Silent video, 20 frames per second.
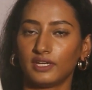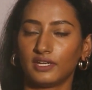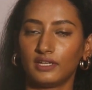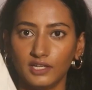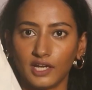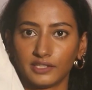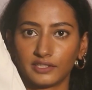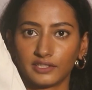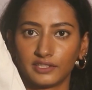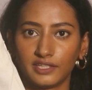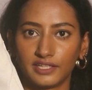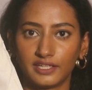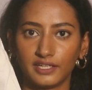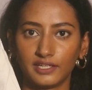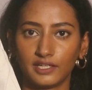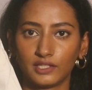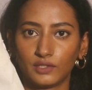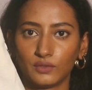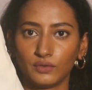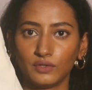यहाँ तक
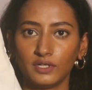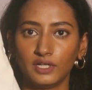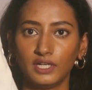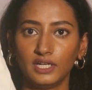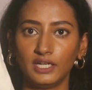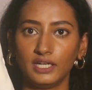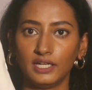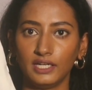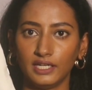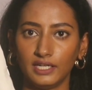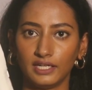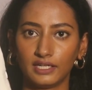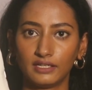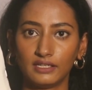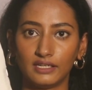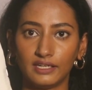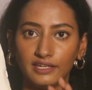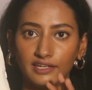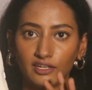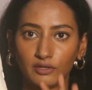देखेंगे तो एक
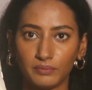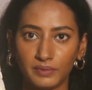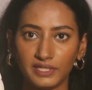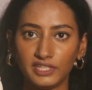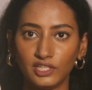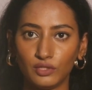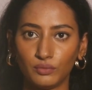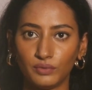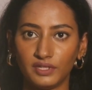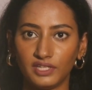लेयर भी दी हुई